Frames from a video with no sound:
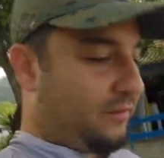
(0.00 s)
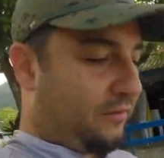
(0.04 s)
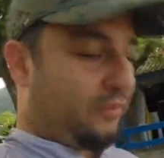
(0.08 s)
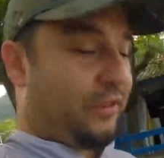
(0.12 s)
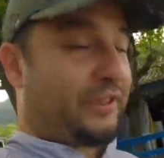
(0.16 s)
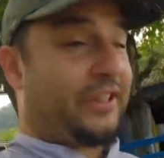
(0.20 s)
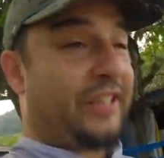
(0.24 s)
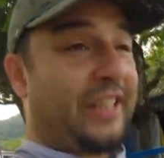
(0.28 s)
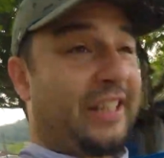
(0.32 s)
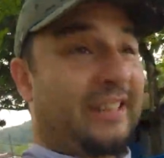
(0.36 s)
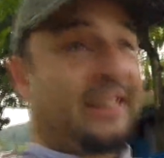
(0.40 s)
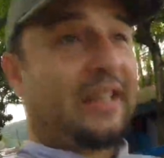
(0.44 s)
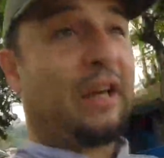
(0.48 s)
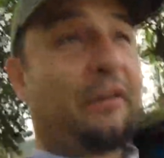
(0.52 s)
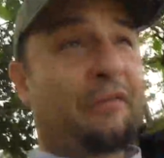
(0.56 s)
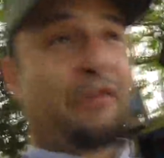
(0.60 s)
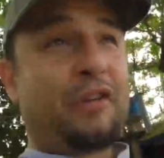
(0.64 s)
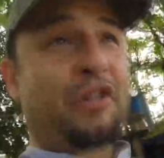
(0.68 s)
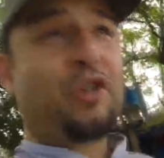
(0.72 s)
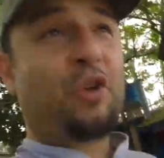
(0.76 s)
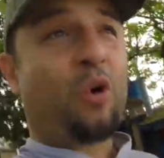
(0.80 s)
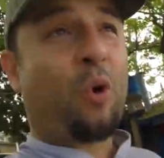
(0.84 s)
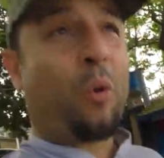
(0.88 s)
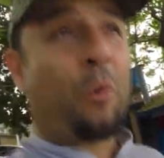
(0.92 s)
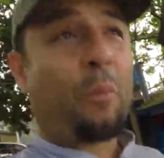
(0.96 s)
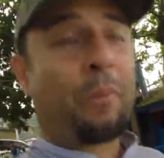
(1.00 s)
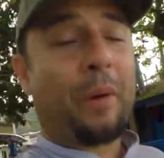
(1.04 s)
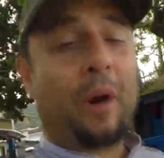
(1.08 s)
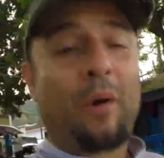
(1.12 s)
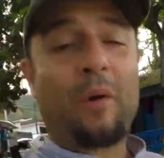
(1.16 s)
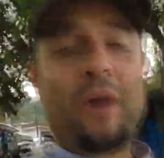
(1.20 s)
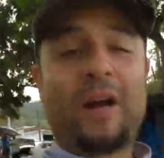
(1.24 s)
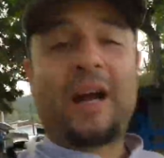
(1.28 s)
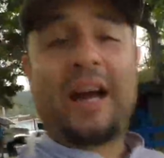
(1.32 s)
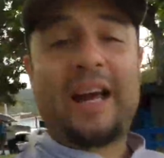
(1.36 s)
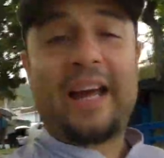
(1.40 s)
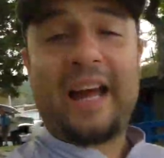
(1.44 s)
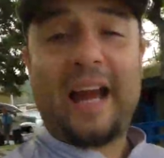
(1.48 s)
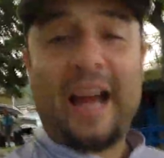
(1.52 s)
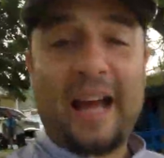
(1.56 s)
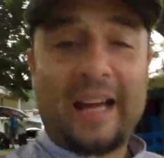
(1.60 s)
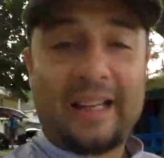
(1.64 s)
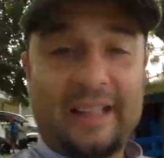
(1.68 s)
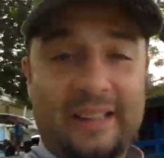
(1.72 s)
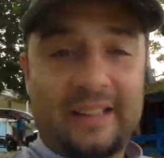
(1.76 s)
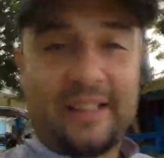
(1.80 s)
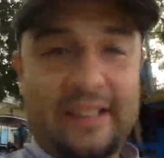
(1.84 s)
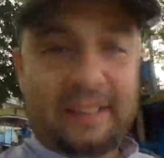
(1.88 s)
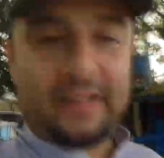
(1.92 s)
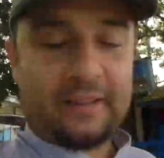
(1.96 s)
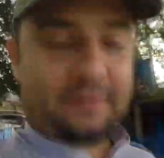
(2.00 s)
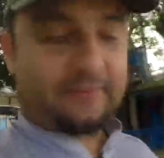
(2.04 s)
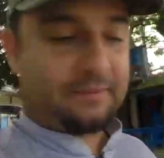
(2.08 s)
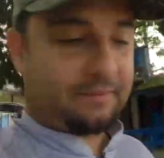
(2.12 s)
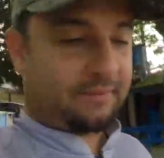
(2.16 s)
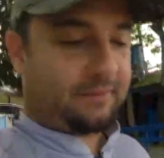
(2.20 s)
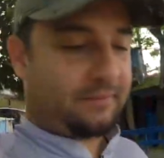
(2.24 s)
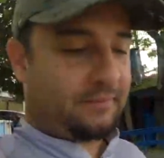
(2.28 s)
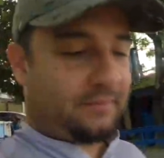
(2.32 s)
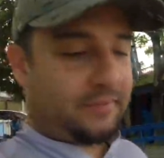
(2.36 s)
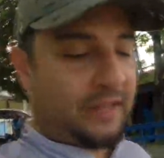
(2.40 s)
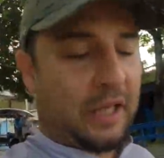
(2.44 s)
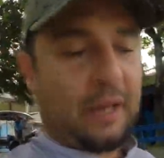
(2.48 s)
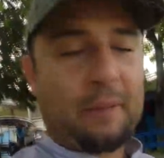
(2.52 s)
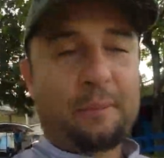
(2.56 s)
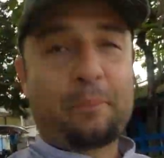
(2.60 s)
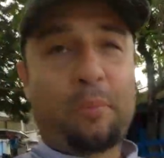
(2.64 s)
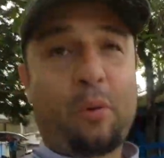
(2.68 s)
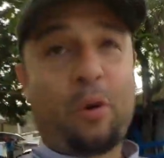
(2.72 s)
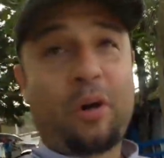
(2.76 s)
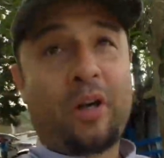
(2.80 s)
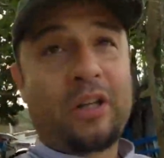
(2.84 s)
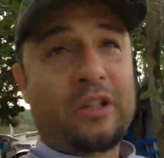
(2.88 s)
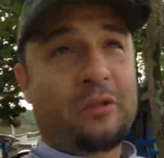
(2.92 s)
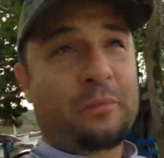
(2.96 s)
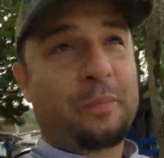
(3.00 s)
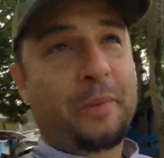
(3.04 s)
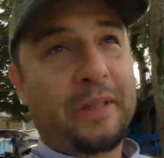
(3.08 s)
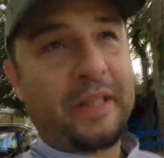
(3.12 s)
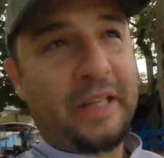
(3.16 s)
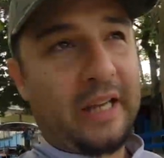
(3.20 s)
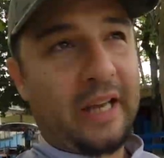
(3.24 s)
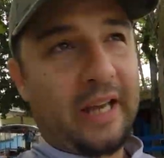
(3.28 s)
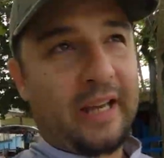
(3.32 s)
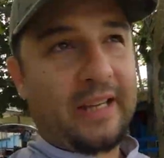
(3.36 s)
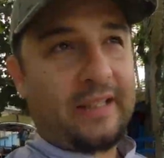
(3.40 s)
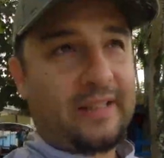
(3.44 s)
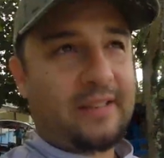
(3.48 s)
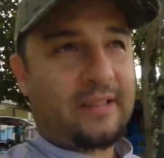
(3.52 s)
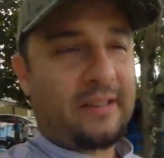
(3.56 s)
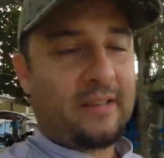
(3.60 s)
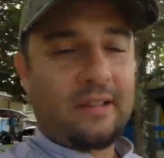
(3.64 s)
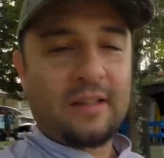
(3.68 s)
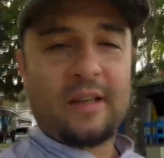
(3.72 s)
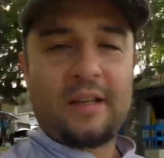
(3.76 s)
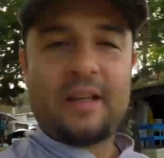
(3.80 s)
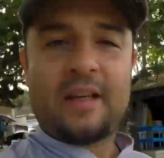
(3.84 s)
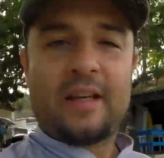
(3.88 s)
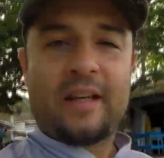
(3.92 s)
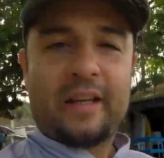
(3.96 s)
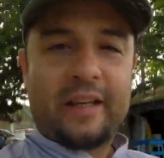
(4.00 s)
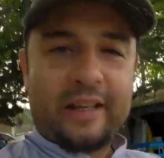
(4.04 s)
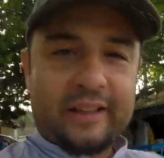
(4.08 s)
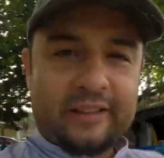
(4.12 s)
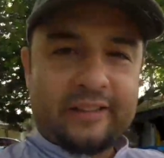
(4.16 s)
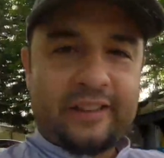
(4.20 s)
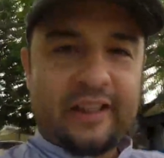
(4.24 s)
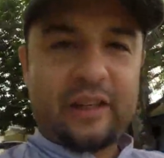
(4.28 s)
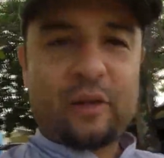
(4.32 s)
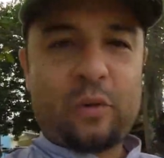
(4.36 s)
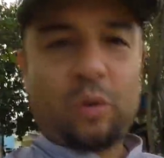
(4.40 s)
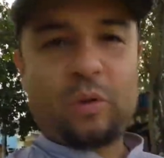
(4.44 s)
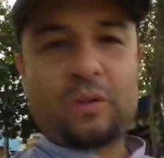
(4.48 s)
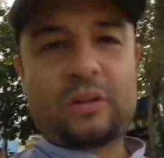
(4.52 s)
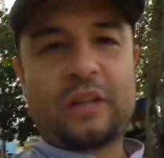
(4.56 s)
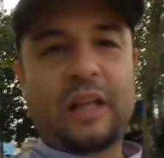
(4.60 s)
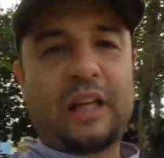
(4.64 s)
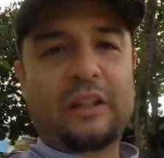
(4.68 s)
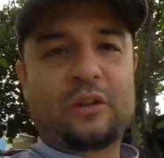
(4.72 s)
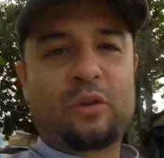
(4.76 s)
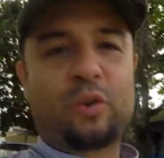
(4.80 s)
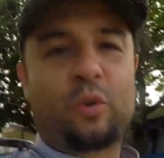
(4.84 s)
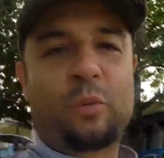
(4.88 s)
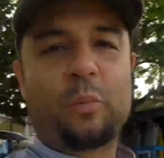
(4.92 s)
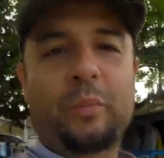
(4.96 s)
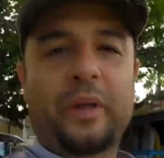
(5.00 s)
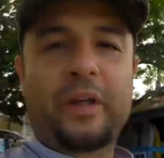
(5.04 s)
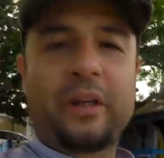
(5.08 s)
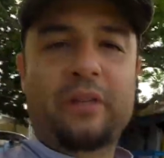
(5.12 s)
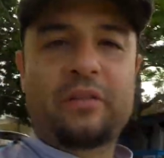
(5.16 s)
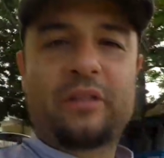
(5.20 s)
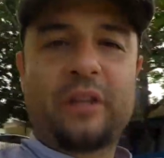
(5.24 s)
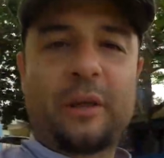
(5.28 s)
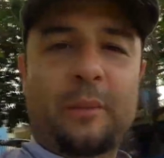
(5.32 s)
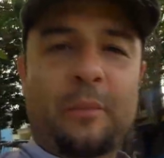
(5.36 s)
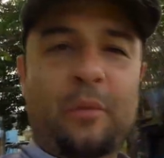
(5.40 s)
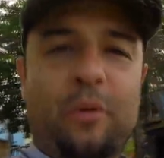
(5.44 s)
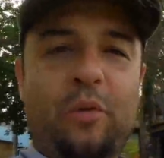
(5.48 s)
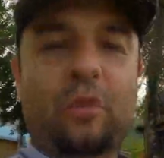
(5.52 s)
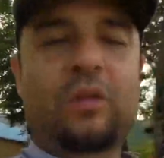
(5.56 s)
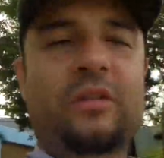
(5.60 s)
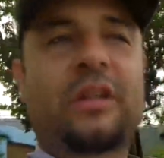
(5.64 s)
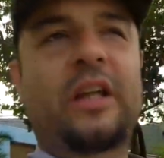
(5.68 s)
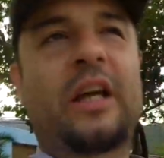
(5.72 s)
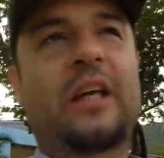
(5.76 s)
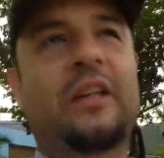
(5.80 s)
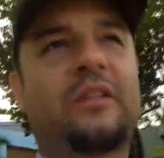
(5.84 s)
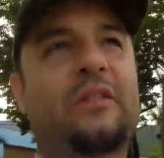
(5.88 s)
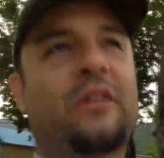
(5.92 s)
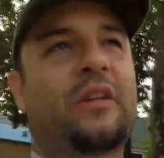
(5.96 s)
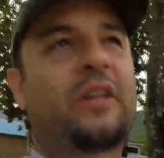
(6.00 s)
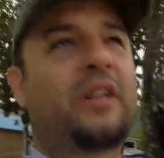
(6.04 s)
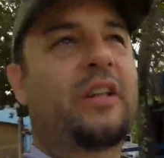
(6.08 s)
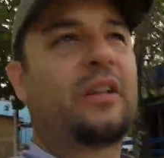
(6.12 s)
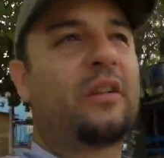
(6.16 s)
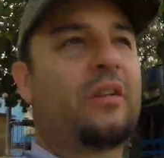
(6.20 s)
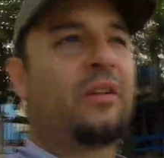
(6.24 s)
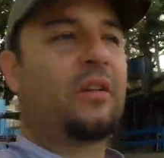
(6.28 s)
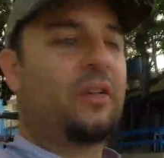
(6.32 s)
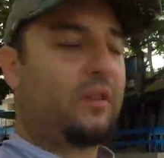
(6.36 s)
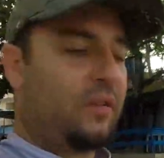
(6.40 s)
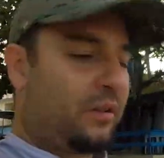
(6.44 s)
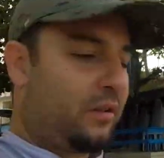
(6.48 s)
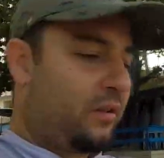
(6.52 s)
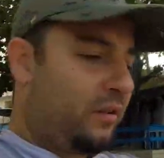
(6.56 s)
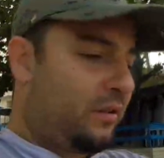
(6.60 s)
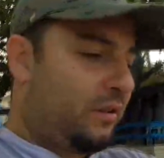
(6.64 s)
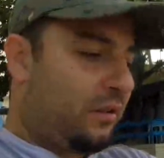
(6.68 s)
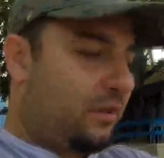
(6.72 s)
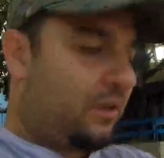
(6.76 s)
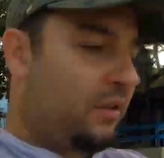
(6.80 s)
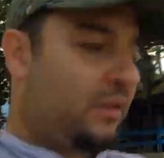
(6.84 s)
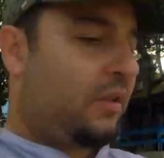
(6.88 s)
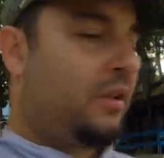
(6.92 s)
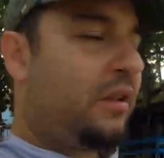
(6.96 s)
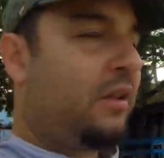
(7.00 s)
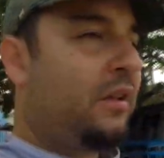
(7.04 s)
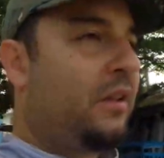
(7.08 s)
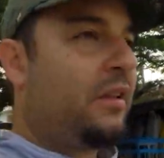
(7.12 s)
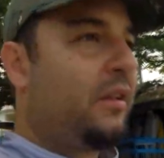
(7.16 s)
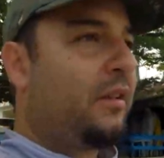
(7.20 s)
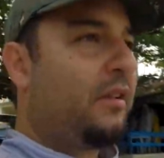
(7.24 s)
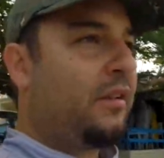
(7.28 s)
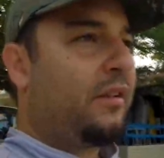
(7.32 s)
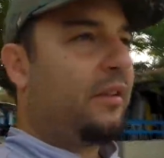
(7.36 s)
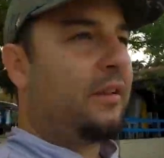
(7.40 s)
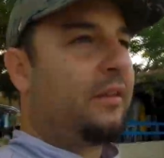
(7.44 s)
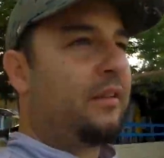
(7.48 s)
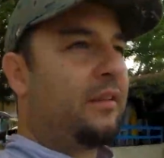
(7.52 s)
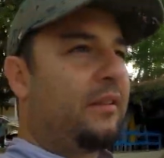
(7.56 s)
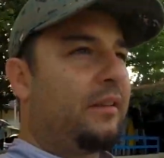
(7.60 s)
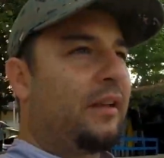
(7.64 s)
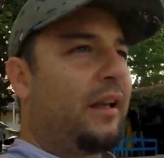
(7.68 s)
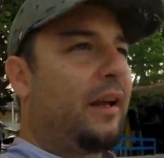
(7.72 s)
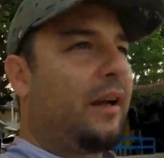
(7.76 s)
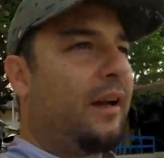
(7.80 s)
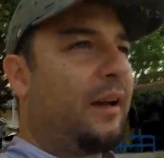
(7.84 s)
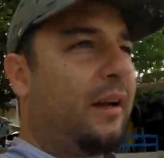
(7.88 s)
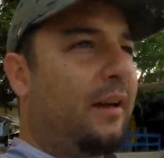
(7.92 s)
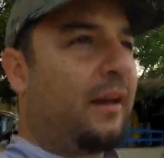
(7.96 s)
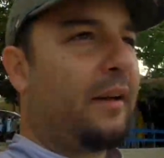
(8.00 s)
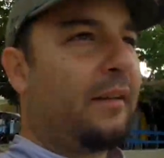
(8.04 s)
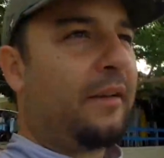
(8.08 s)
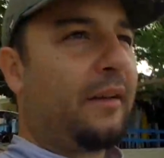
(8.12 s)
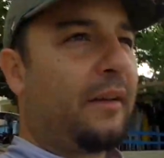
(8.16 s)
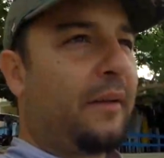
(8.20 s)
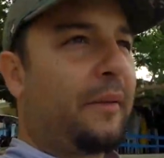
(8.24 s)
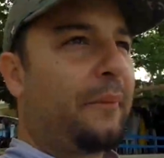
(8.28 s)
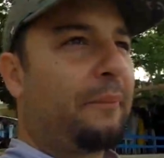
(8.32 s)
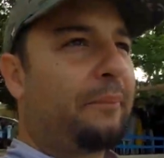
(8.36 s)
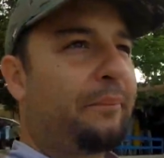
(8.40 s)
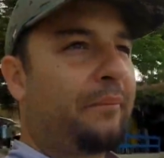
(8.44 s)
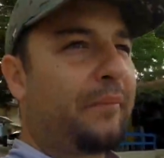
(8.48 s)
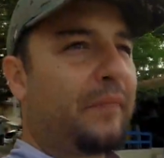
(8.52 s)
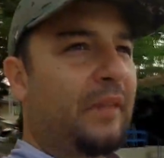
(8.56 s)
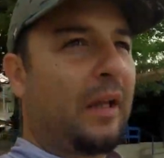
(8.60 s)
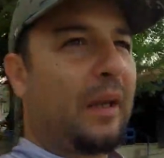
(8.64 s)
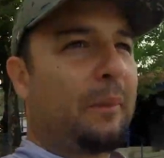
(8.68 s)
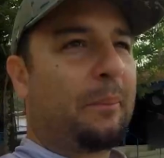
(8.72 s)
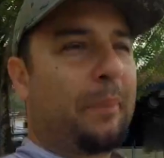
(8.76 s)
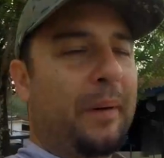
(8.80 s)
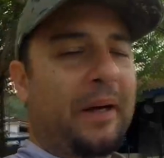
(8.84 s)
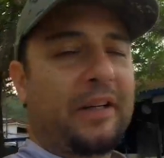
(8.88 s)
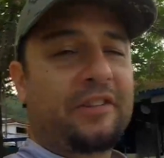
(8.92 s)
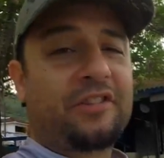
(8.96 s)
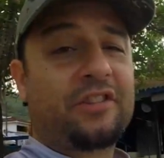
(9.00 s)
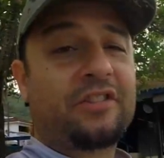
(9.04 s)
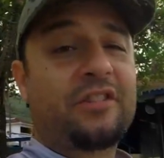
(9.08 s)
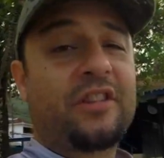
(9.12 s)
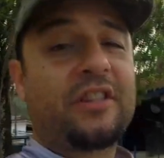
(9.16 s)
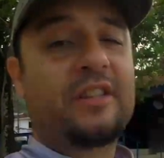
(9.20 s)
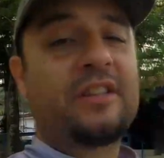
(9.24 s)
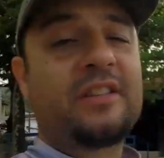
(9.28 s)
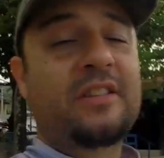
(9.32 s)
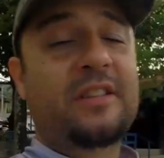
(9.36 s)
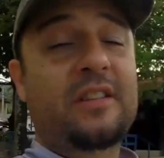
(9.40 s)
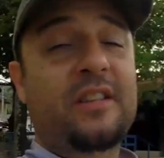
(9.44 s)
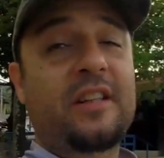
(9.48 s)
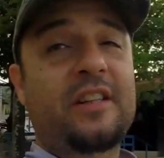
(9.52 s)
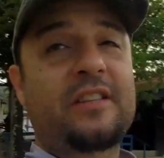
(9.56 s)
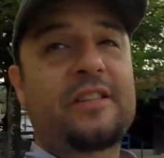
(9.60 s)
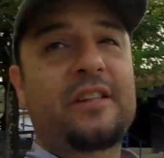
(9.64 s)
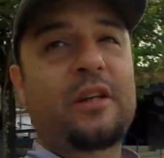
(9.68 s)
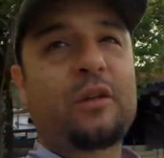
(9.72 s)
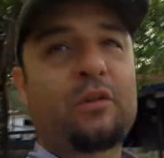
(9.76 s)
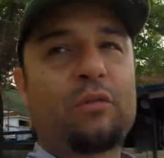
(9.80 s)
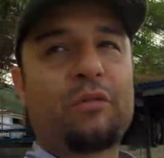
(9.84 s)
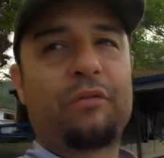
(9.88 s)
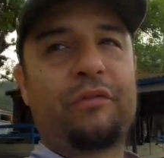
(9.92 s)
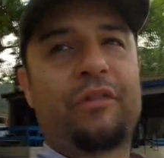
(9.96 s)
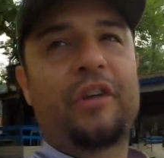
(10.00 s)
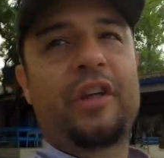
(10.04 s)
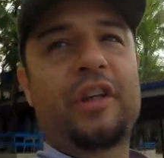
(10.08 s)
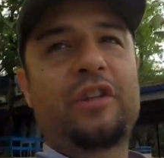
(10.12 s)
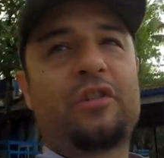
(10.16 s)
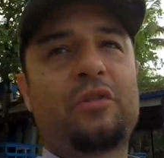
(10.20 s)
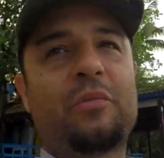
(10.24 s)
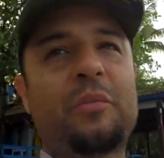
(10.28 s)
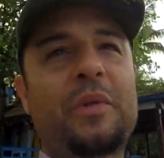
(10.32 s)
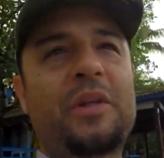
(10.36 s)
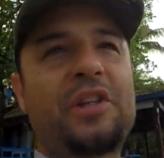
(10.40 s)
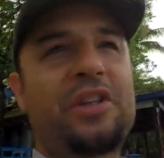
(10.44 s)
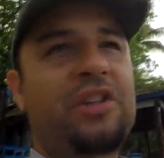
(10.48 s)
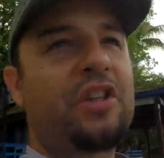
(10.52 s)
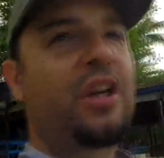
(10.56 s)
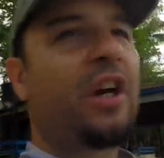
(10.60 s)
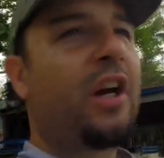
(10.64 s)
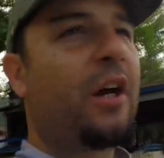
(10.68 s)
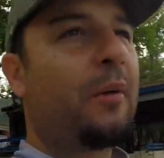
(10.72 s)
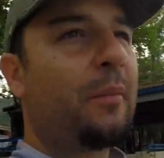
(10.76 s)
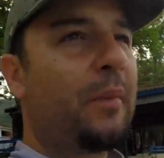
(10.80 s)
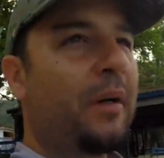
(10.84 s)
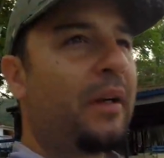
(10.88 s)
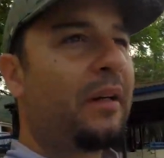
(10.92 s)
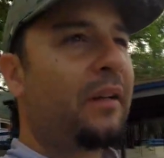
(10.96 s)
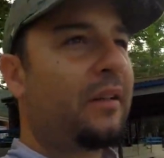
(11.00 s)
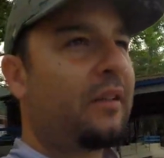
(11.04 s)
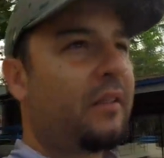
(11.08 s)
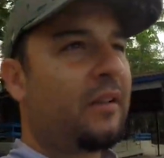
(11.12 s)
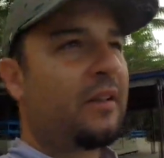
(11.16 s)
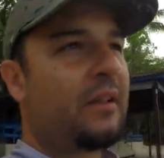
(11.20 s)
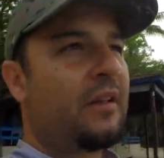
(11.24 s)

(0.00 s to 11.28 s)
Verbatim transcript: Você que está afim de comprar um caiaque, tem pouca experiência, entre em contato comigo, tem meu contato aqui no, na, na parte de descrição do vídeo, me chama.